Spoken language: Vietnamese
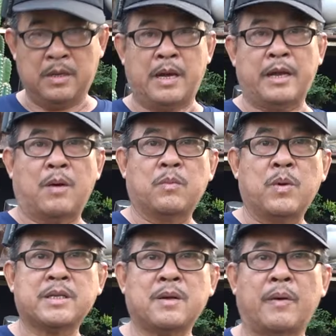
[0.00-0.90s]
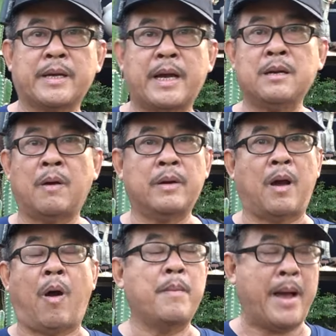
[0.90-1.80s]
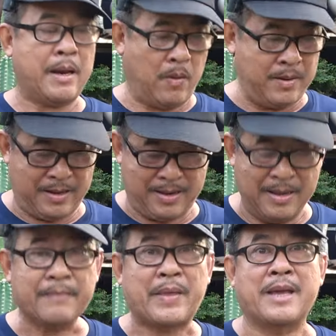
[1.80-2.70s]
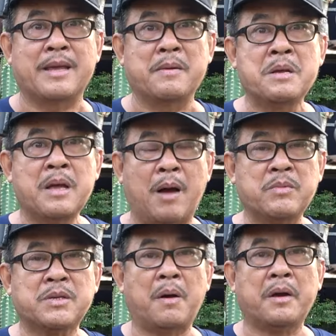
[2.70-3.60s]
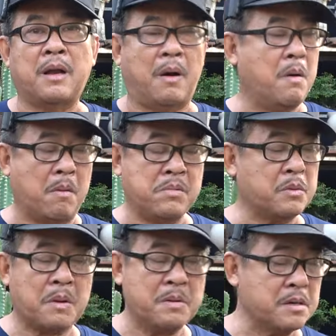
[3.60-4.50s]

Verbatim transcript: Hay là ông quên soi cái thôi là khỏi bán luôn. Tại vì không soi cái lỗ không có thoát